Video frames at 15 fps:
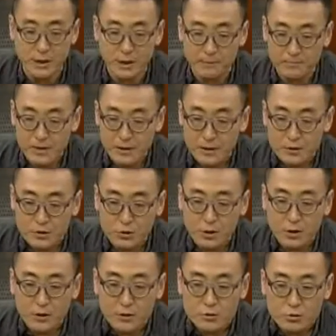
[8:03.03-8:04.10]
作家
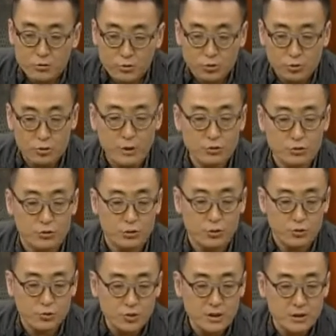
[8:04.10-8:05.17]
说，总统选
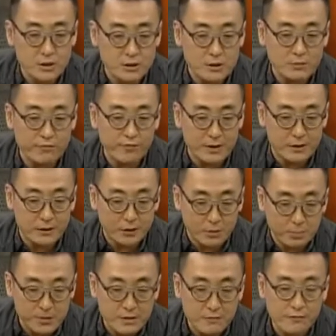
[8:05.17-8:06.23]
举如今已经发展
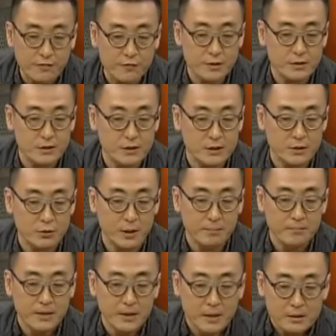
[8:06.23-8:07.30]
到拼夫人的阶段，
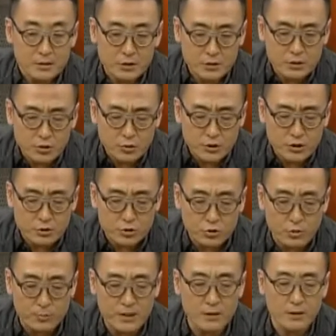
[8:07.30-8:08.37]
这究竟
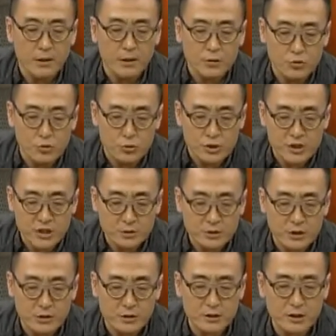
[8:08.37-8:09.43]
说明女
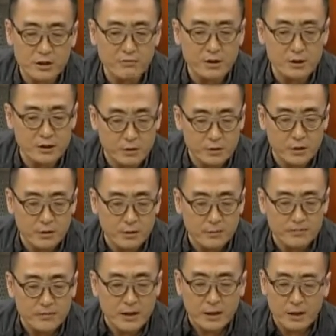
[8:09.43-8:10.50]
性政治地位上升，
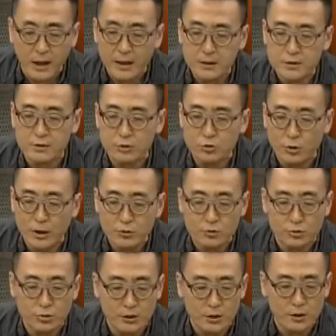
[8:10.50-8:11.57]
还是选
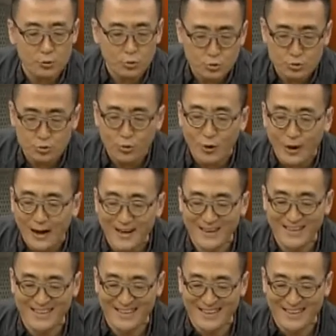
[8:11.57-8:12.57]
举的庸俗化